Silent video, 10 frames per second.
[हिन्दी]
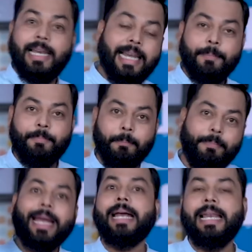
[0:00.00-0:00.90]
लीप
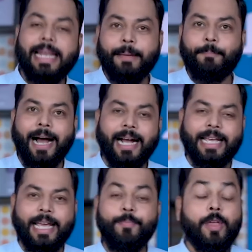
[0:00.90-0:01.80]
बिग लीप आ
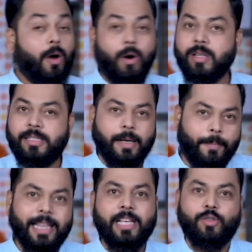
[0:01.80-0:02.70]
गई है और
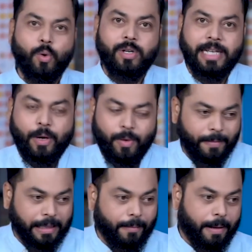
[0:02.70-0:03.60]
जबरदस्त स्कोर्स आए हुए
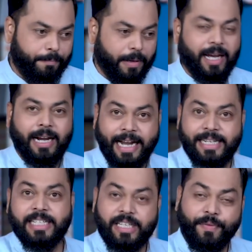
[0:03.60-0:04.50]
मतलब आप अगर
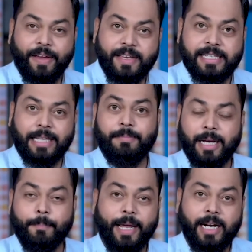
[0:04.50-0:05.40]
865 के साथ भी
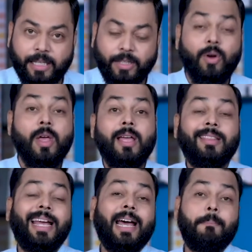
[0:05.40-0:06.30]
कंपेयर करते हो
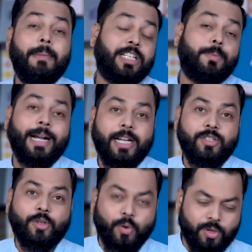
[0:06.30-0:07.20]
दे आर मच
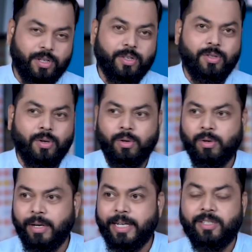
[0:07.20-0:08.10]
बेटर स्कोर्स सो
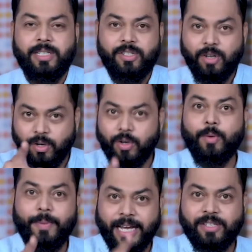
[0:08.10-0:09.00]
इट्स जस्ट नॉट
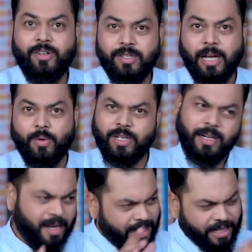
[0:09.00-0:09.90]
गोइंग टू बी एक्सिनोस
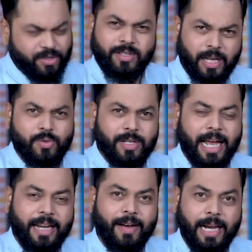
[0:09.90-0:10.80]
थाउजेंड एक्सिनोस थाउजेंड
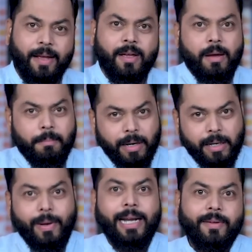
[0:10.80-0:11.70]
आने वाला है
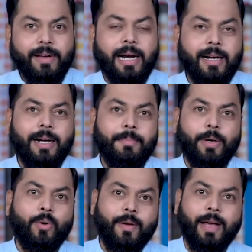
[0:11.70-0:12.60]
बट 2100
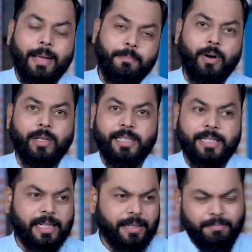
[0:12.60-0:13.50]
भी होने वाला है बहुत ही
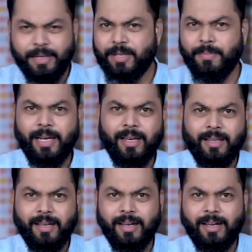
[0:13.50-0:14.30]
जल्दी बीच में